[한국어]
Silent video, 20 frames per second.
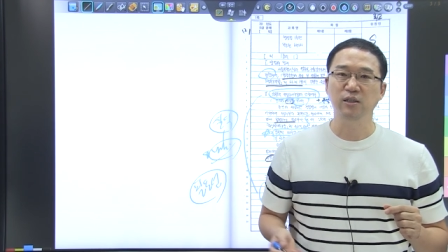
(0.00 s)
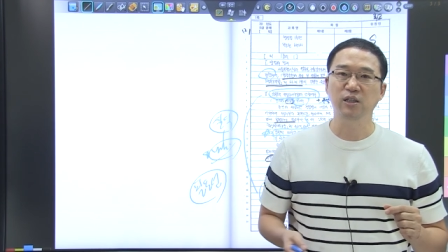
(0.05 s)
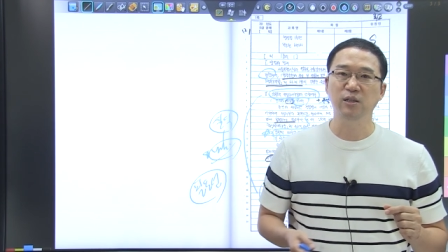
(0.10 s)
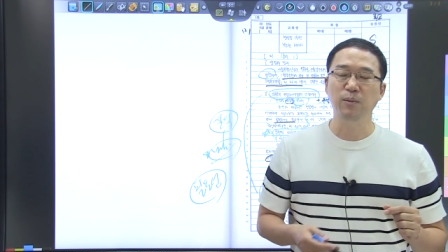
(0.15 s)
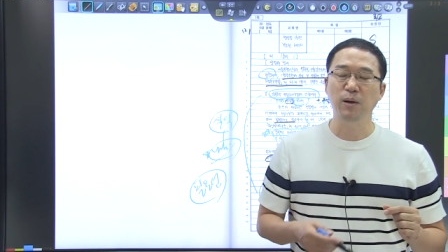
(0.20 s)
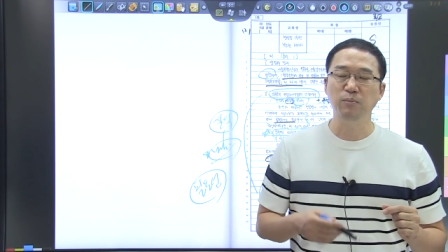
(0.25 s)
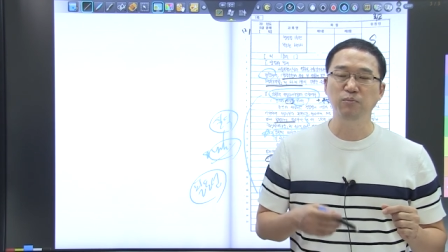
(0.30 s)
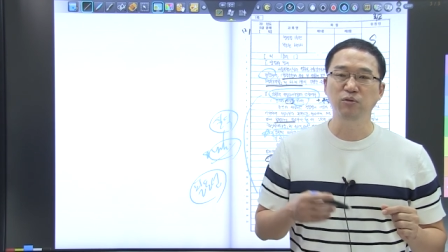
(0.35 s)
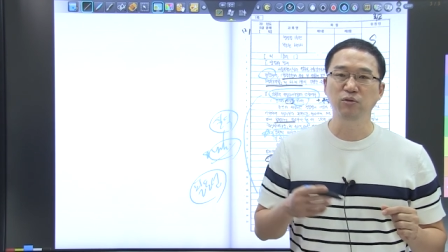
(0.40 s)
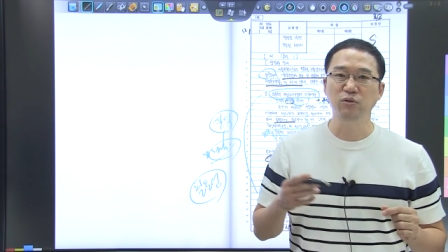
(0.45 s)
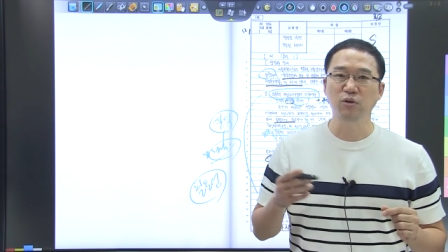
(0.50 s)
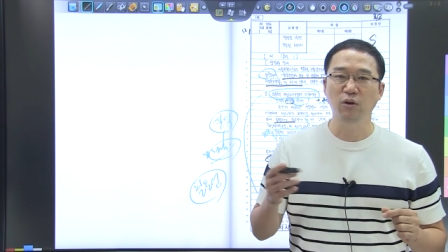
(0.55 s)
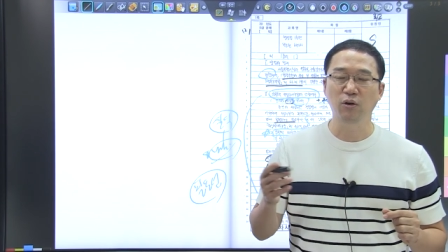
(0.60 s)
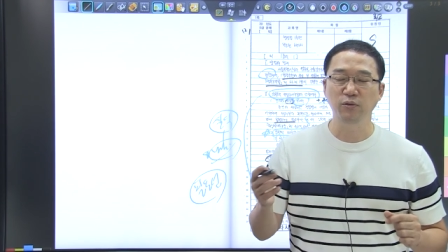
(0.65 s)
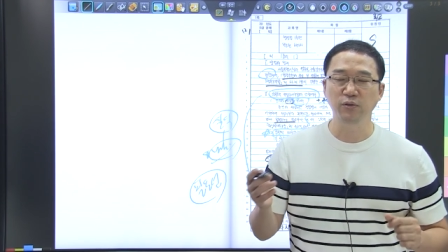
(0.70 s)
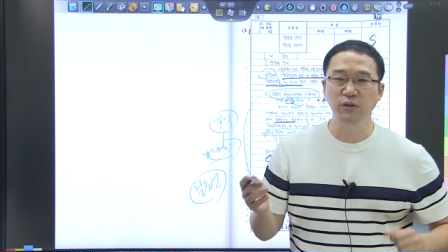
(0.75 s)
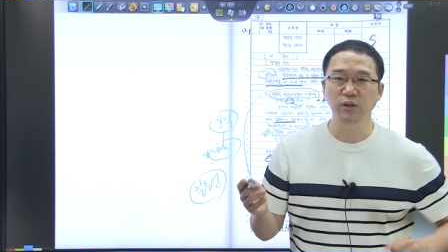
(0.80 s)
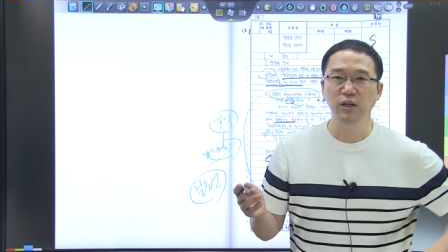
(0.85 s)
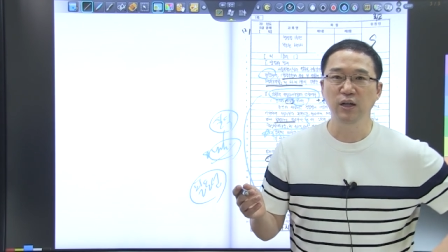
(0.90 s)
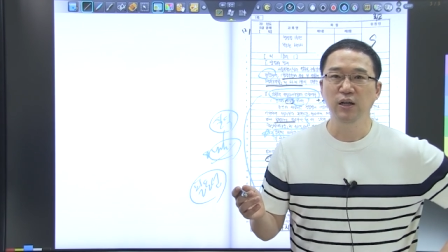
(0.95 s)

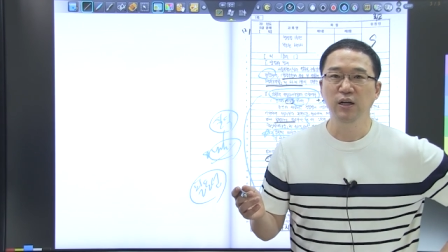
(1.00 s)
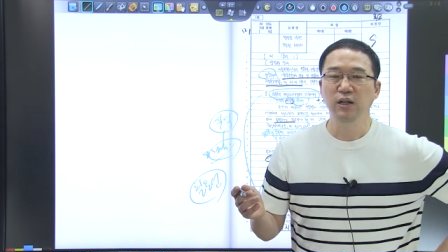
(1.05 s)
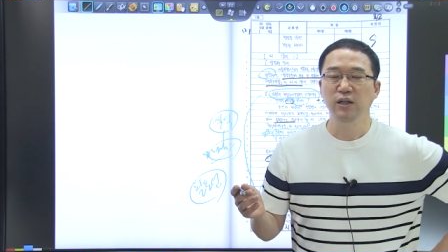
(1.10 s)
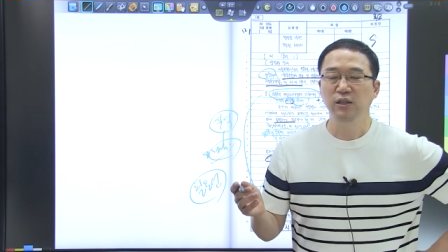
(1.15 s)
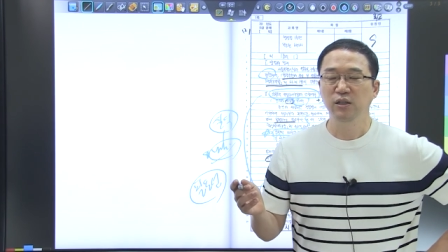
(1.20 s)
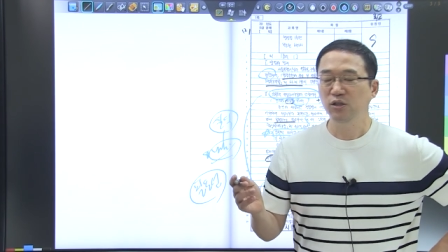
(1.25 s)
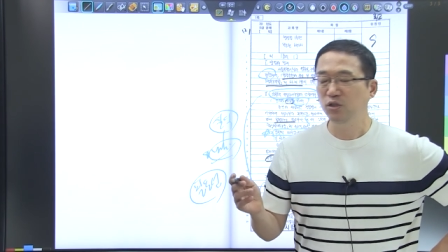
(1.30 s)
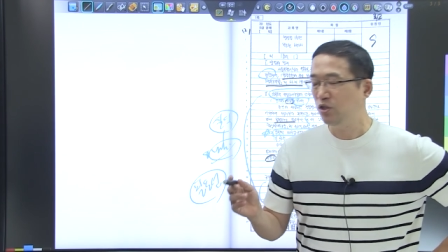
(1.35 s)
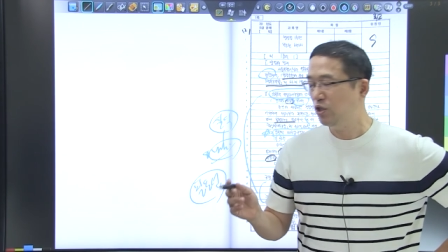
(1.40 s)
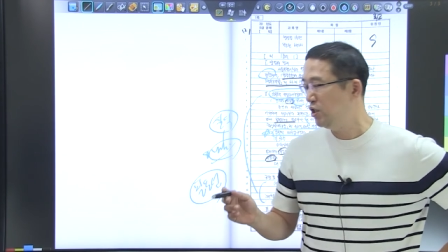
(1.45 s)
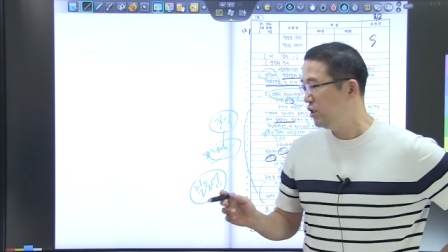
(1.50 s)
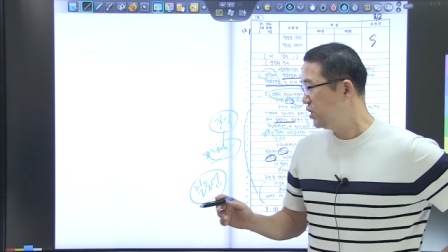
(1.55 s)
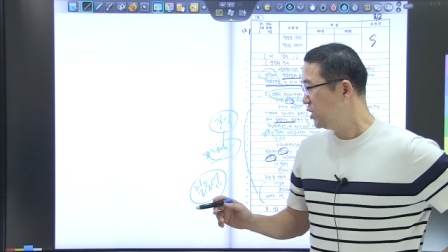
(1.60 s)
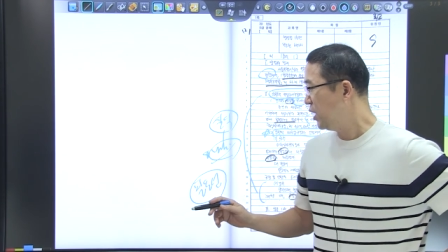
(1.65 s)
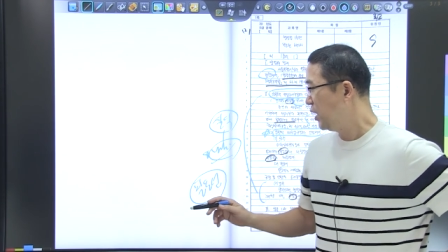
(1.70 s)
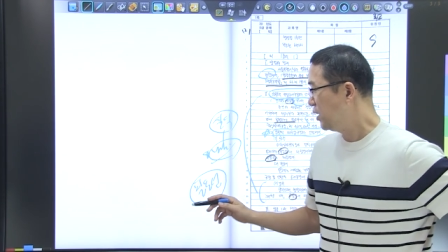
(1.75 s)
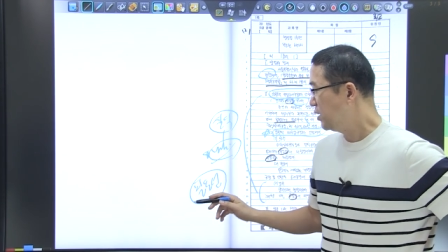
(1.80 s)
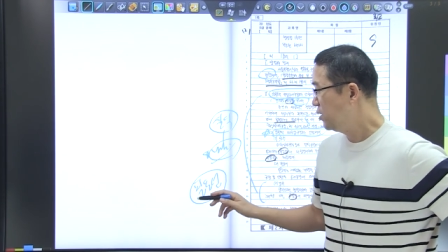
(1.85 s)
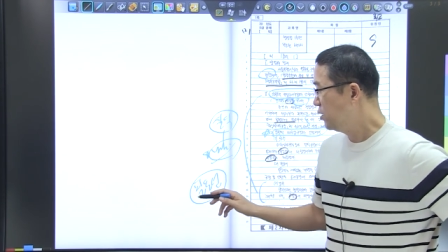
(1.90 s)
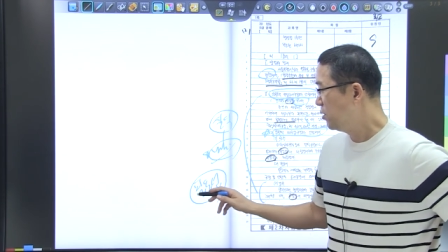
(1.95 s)
지방분권
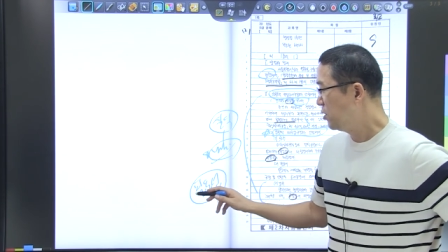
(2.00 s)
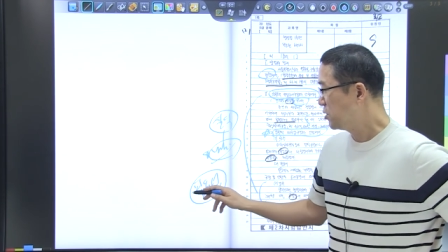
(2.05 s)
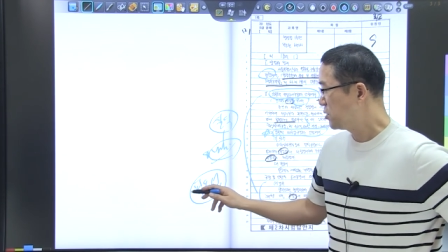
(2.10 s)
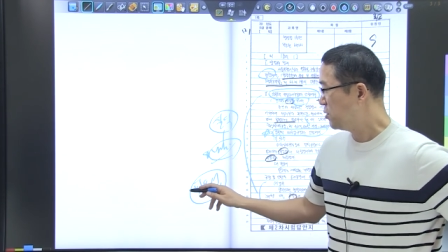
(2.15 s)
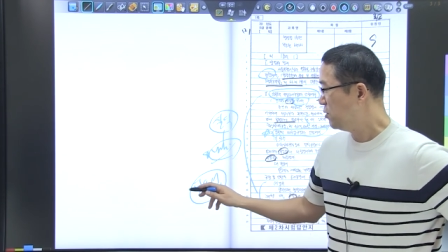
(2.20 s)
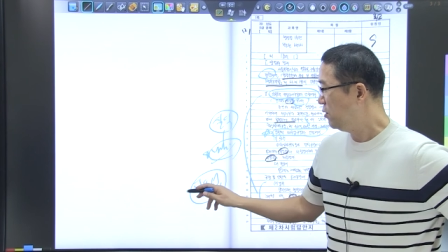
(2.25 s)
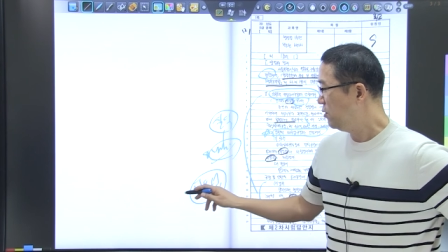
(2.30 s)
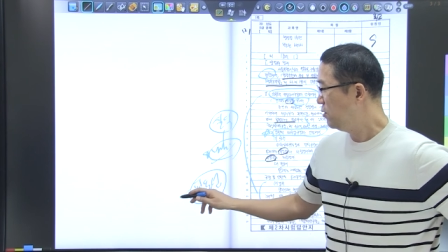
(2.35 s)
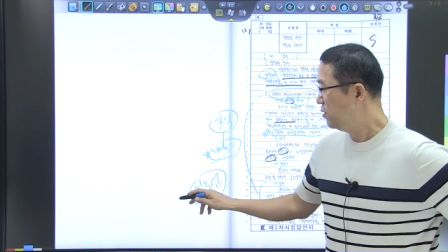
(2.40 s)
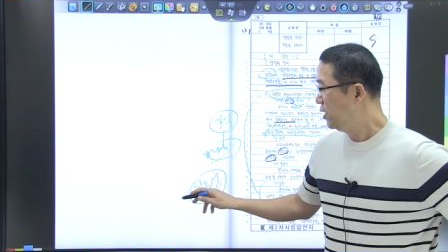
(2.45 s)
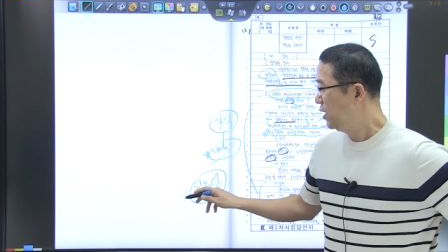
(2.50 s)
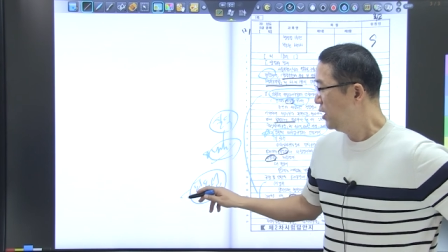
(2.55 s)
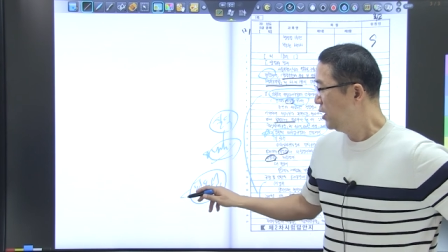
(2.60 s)
취지가 있는 거죠.